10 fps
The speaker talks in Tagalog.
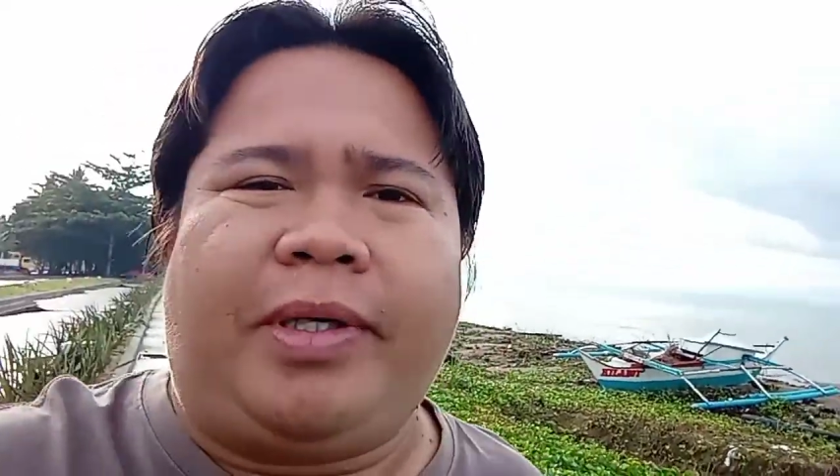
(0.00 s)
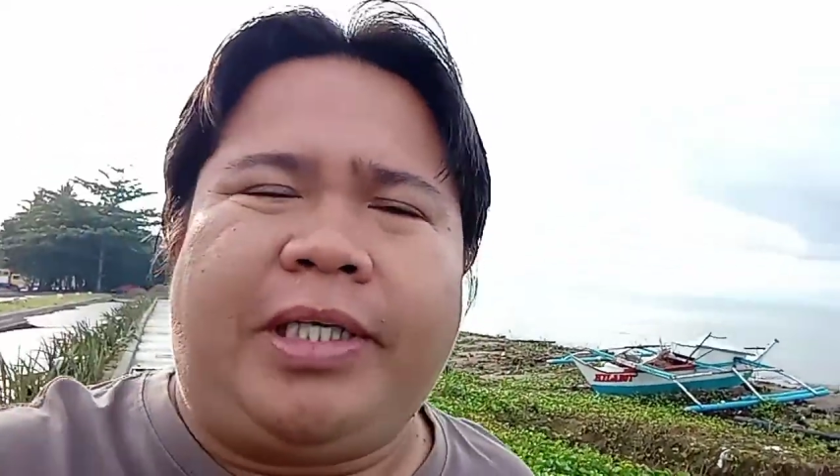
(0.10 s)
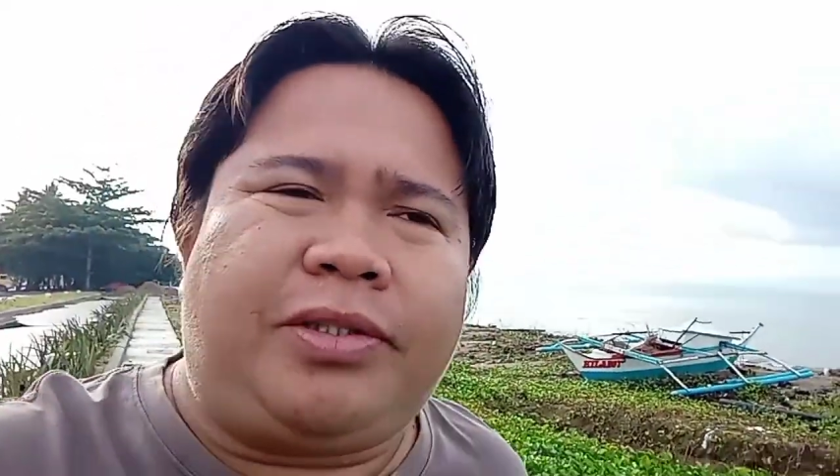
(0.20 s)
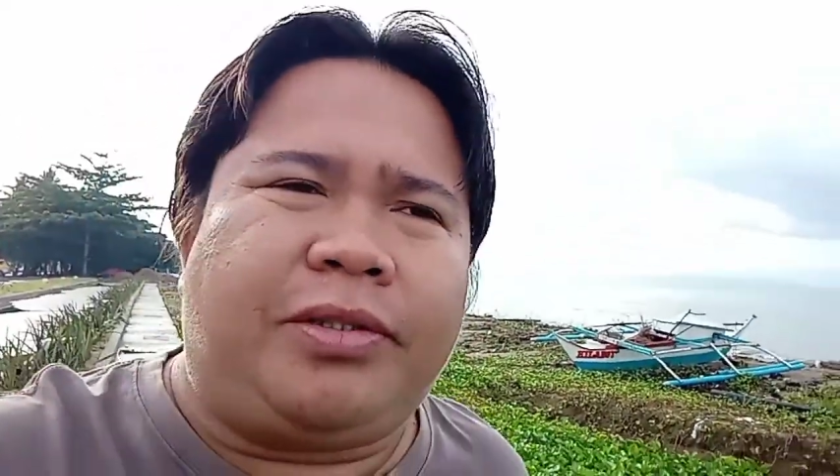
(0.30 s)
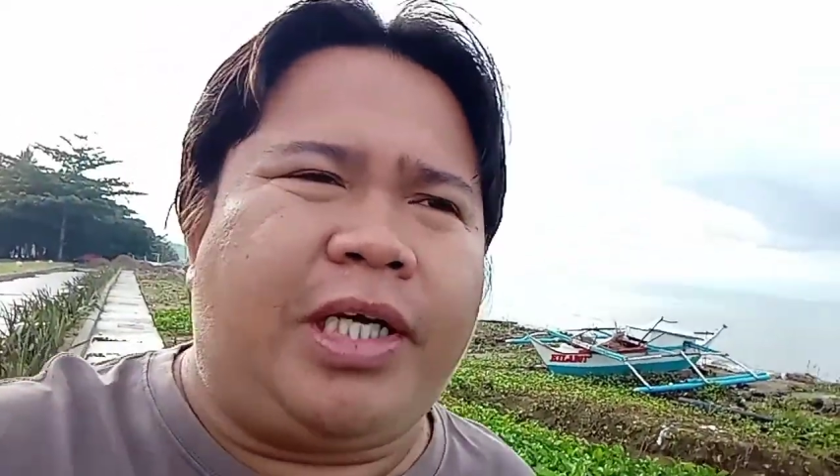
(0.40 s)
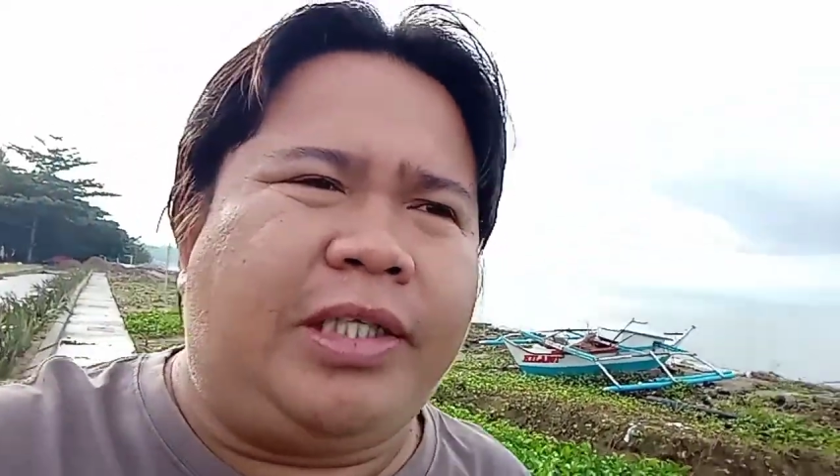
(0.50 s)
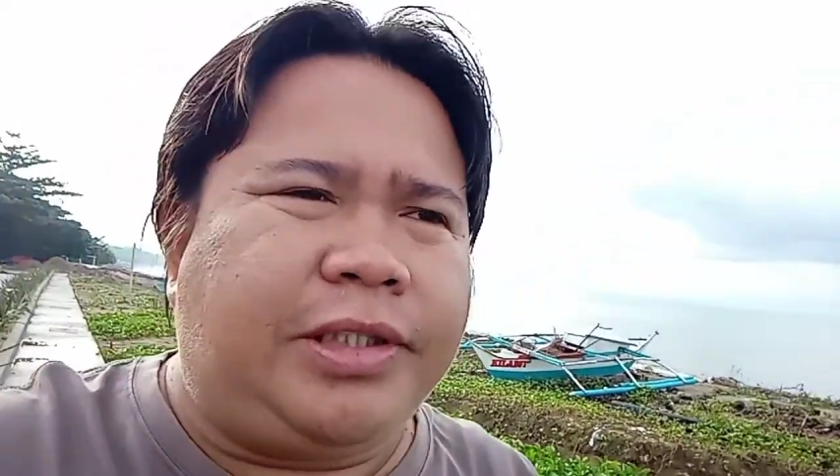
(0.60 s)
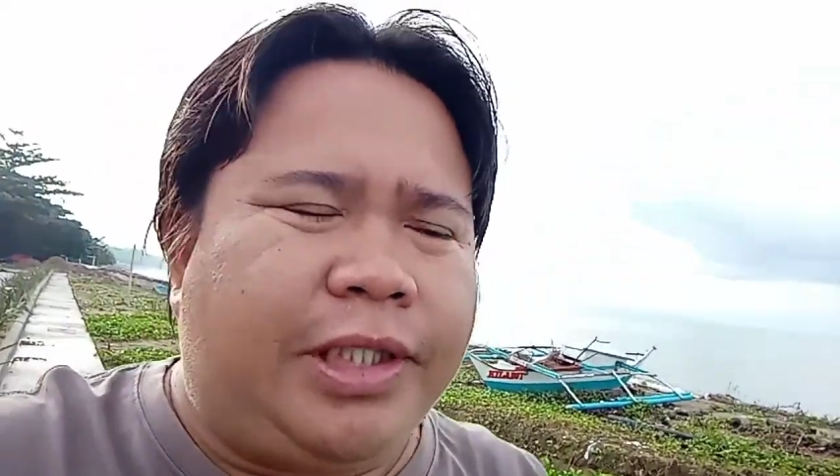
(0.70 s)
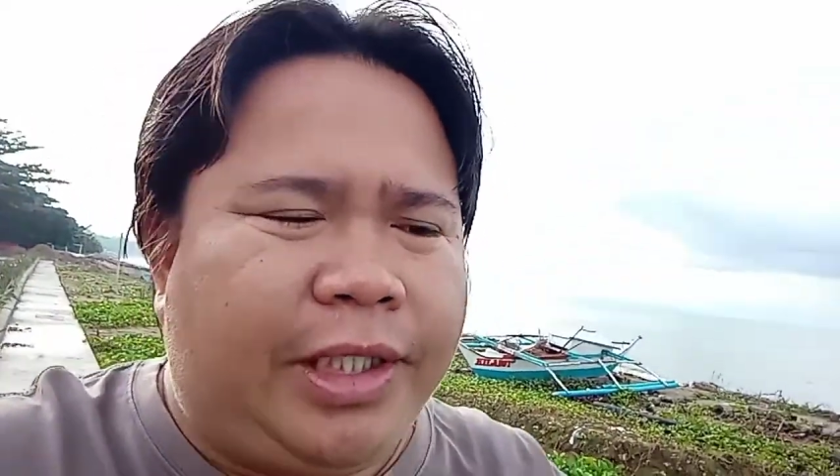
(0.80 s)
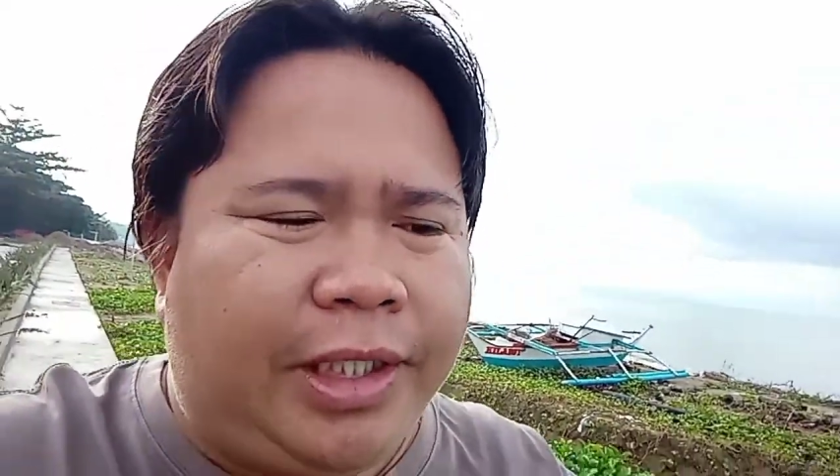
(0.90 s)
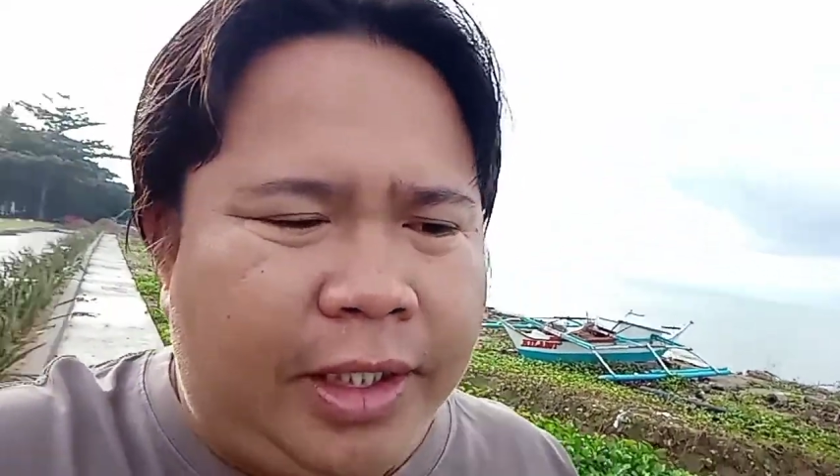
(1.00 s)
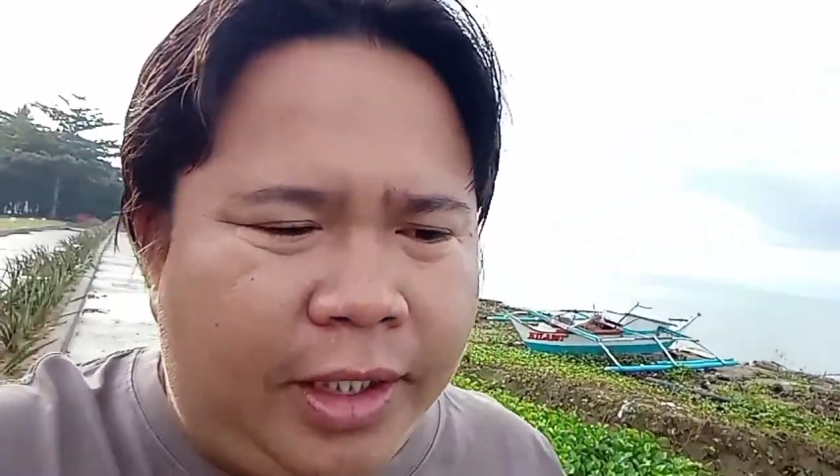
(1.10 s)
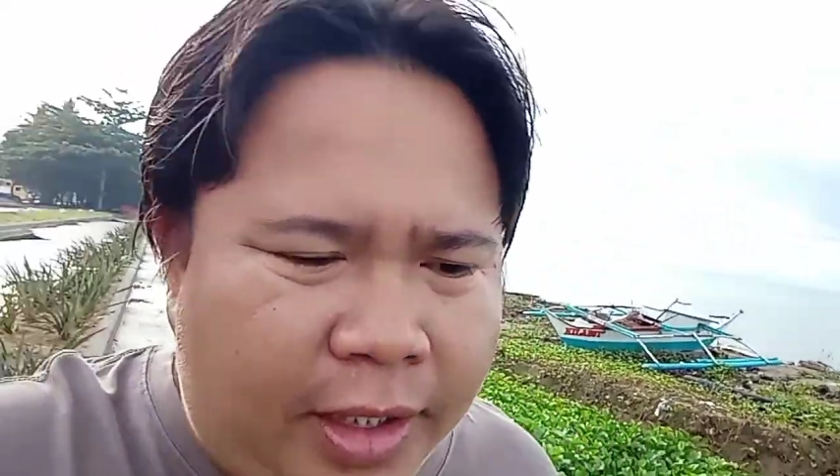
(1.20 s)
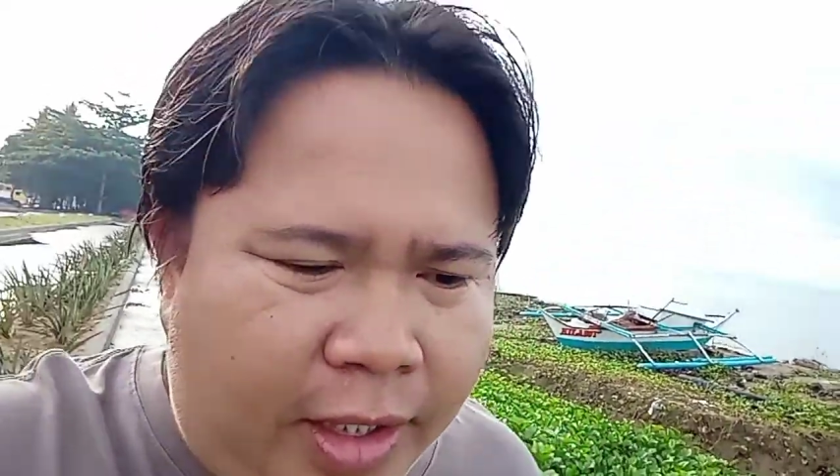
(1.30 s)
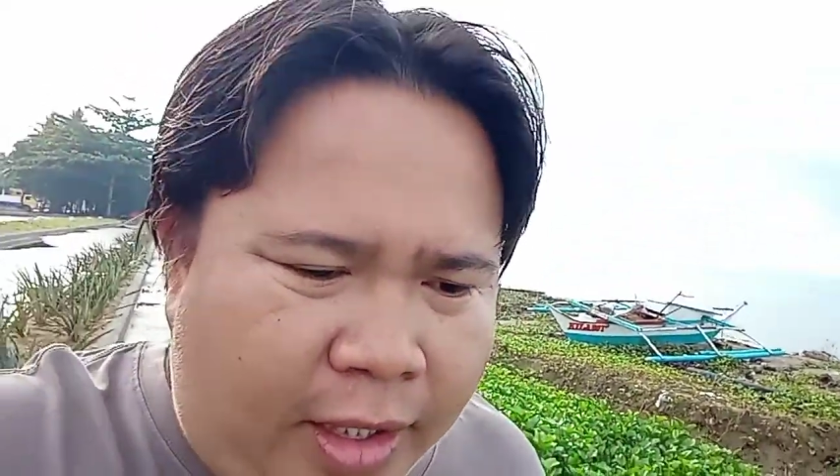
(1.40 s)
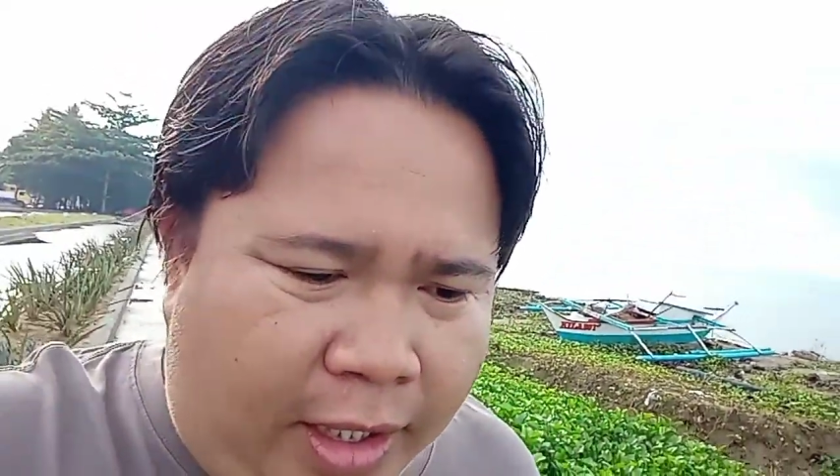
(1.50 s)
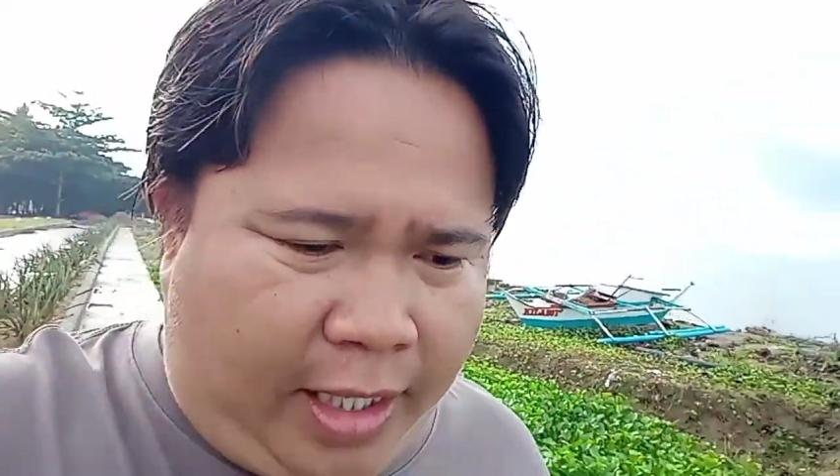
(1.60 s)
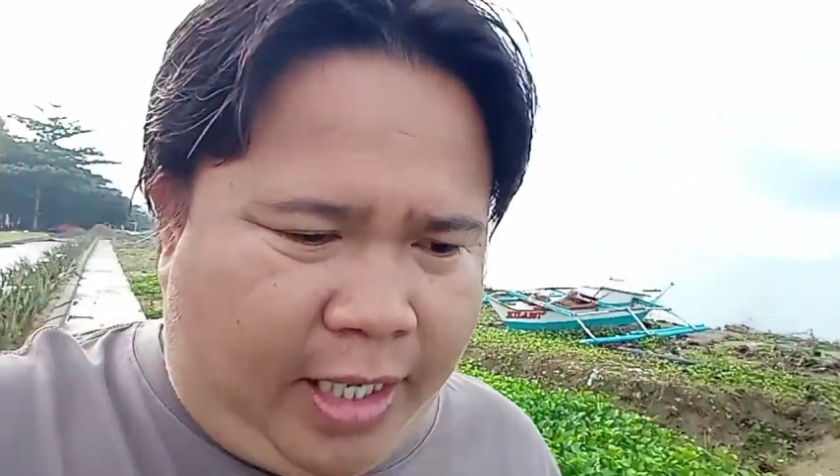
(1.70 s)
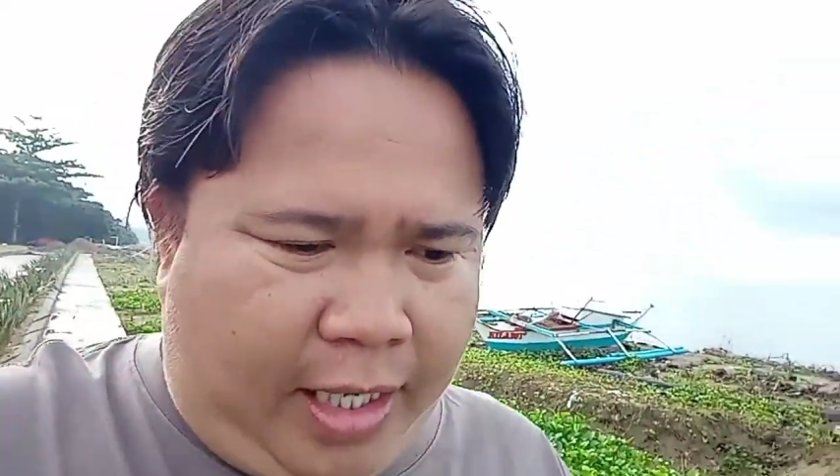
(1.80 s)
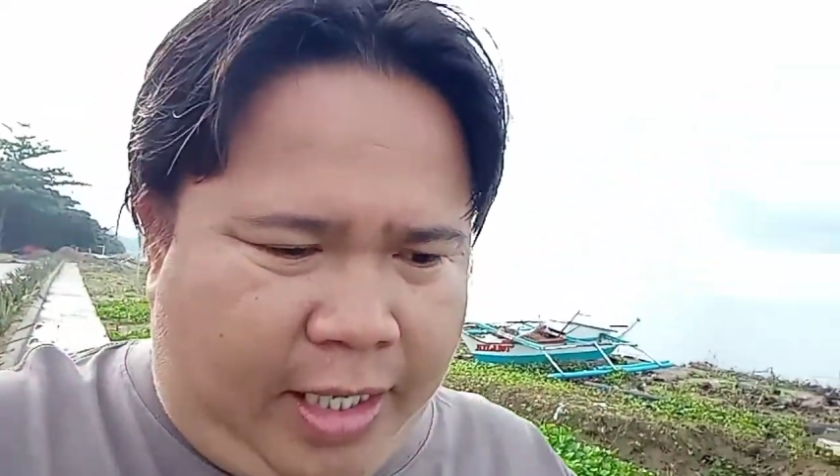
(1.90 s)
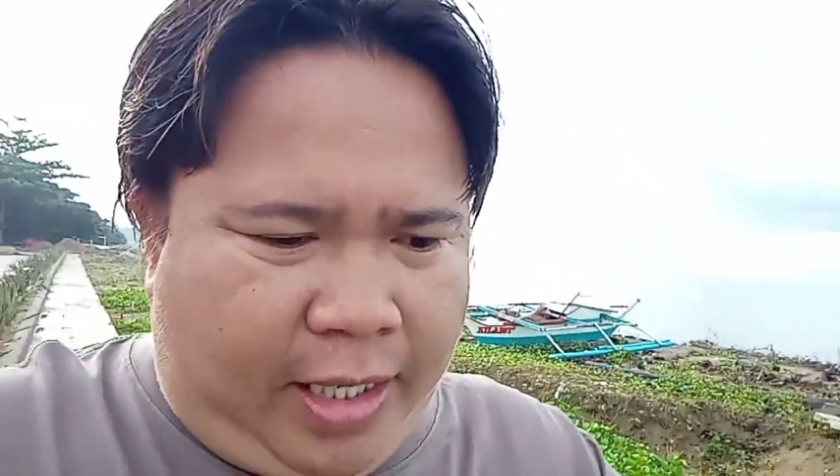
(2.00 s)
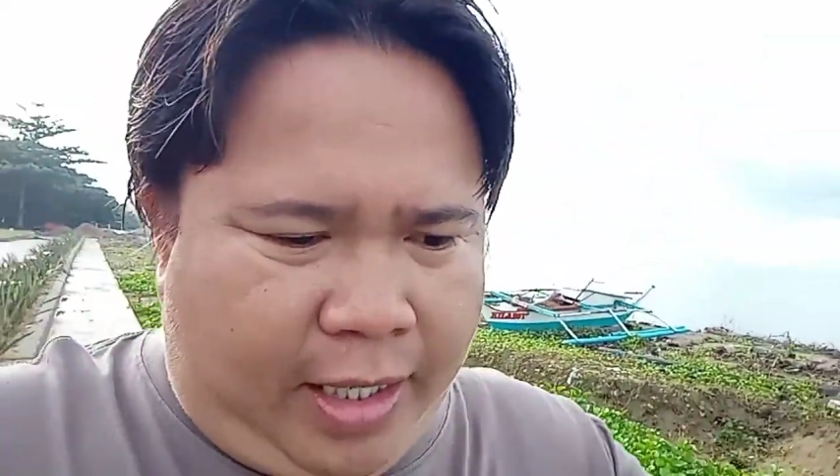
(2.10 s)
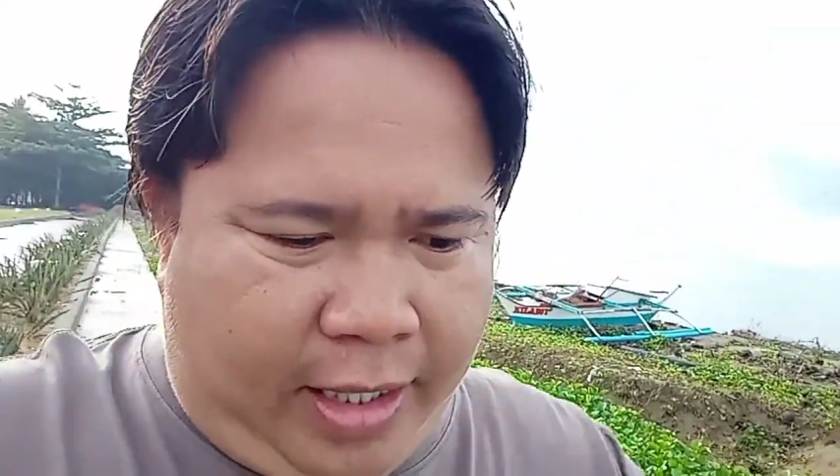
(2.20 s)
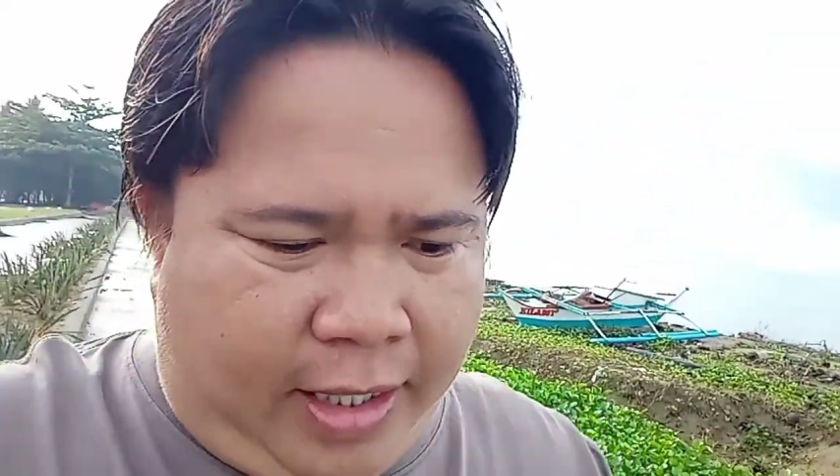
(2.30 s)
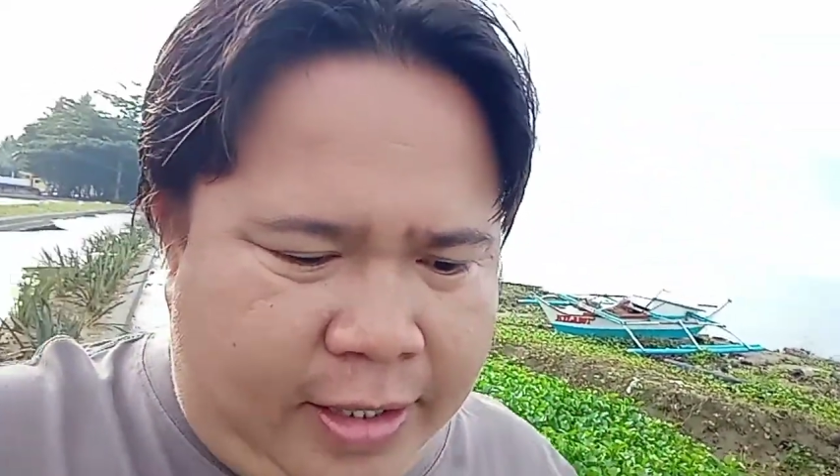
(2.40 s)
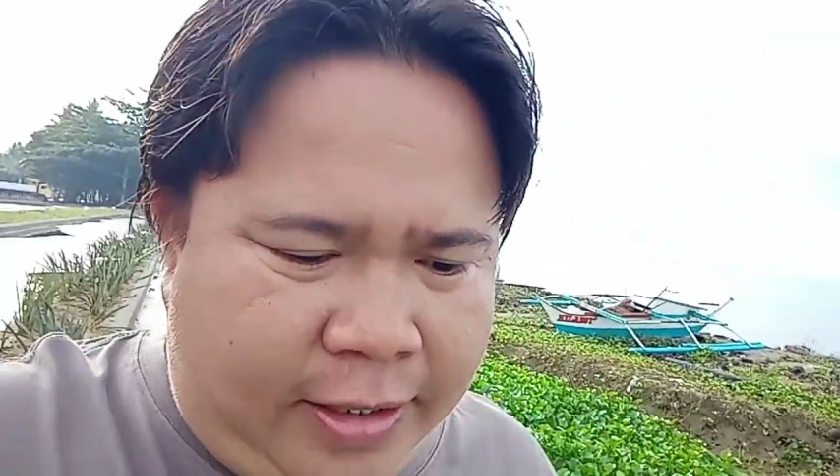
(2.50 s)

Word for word: mga estudyante uh,